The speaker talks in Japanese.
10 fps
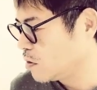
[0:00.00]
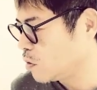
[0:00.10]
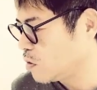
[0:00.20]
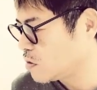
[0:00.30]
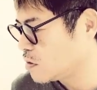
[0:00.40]

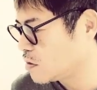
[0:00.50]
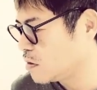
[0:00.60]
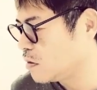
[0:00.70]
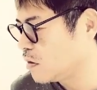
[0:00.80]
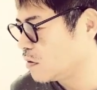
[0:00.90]
そこ
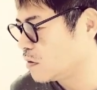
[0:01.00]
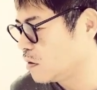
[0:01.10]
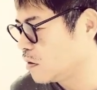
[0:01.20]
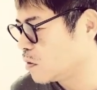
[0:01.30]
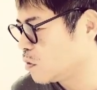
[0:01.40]
出身なんですよ
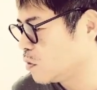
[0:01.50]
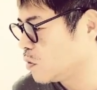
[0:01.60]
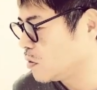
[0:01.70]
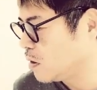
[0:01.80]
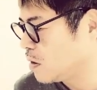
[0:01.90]
ね。なるほ
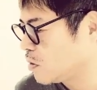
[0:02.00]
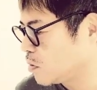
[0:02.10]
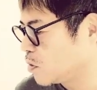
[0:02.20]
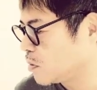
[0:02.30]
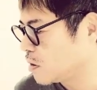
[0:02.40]
どね、
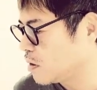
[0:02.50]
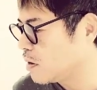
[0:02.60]
と思います。